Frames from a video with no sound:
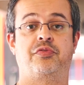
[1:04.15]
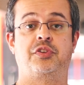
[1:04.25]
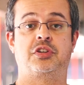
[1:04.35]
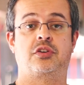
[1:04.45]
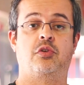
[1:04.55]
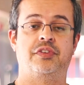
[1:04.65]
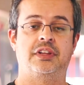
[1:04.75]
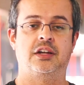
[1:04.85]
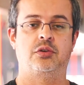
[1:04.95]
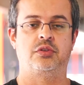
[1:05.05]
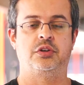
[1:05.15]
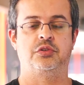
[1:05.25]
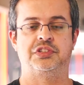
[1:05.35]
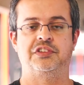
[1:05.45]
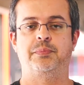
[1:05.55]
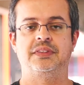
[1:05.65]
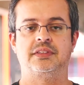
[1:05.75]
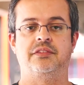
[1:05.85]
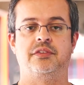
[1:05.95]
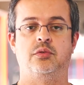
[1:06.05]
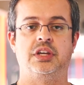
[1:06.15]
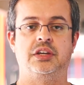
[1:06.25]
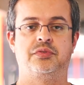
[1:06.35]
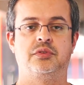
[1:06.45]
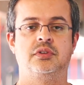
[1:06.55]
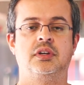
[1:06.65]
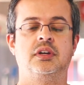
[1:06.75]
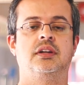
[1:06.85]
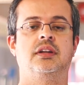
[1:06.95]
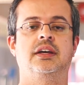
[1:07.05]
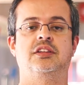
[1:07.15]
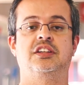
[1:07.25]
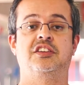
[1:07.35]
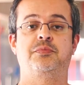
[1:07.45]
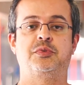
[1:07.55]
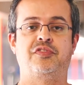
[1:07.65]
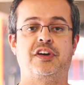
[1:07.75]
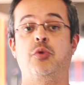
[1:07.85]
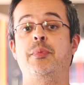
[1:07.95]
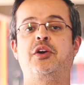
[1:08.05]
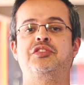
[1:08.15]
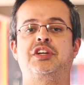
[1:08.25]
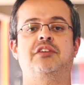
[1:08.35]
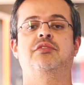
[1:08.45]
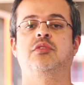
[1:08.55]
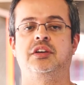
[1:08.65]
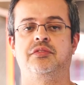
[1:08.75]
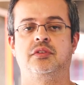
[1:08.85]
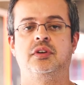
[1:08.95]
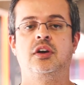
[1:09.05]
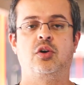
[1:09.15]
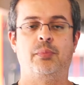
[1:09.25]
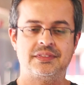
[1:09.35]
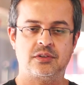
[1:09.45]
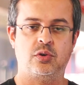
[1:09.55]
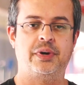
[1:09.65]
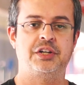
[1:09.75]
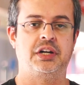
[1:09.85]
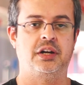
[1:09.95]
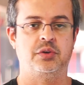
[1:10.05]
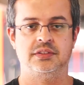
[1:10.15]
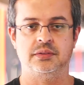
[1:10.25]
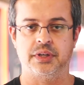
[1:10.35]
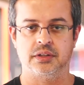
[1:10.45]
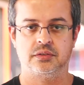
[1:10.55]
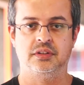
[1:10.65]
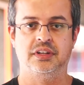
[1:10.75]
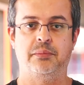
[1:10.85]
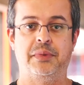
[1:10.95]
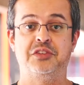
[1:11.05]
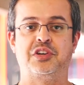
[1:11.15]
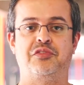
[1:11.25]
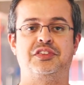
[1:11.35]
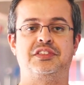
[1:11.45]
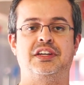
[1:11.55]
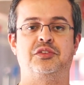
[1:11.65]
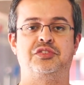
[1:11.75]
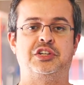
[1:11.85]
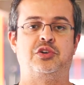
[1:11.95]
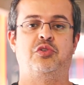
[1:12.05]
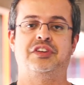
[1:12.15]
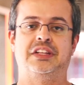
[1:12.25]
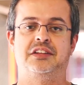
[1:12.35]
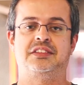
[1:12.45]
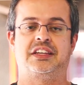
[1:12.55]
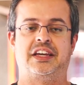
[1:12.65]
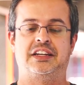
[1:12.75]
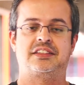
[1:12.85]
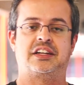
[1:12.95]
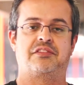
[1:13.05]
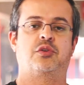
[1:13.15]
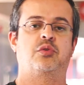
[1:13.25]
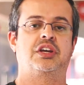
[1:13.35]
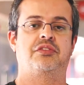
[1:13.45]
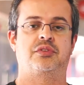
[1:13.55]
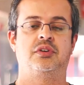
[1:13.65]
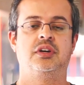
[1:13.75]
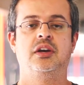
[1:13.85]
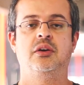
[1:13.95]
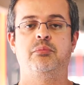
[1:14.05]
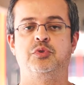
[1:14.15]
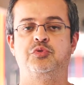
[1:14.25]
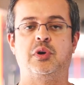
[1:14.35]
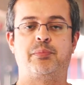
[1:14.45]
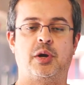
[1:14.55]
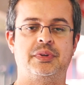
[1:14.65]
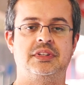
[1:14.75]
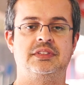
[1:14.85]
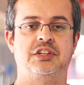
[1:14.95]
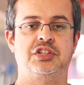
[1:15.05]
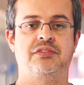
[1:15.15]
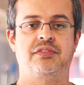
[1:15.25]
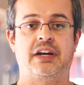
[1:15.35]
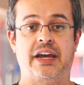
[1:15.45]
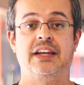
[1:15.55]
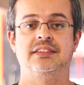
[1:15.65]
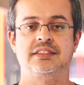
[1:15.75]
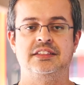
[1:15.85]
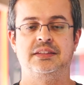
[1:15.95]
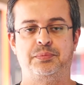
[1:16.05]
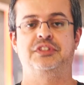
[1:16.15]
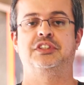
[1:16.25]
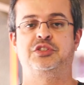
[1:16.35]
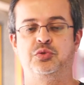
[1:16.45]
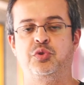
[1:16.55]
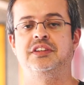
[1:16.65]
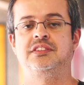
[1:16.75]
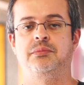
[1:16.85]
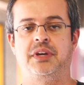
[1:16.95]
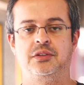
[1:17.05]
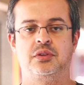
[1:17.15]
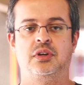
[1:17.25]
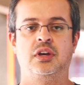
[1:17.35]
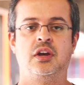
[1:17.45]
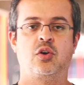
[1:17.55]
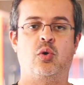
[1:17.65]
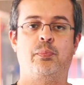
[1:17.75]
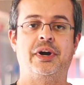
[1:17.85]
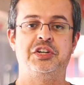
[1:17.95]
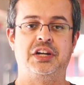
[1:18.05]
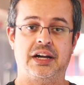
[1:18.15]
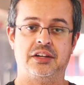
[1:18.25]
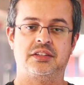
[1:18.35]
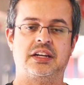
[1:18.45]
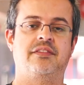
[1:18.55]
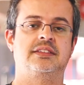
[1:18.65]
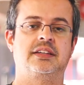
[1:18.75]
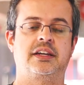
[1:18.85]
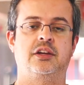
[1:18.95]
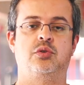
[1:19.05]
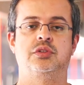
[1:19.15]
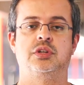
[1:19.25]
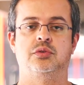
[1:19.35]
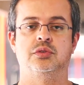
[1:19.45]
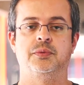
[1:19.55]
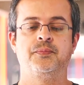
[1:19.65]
eu fui convidado, inclusive, para escrever um livro. Né? Então, às vezes, a pessoa fala, como é que eu escrevo um livro? Começa a compartilhar conhecimento. Né? Mesmo que você não seja convidado, você queira escrever um livro por sua própria iniciativa, ainda assim você precisa de um conhecimento compartilhado através daquele conteúdo.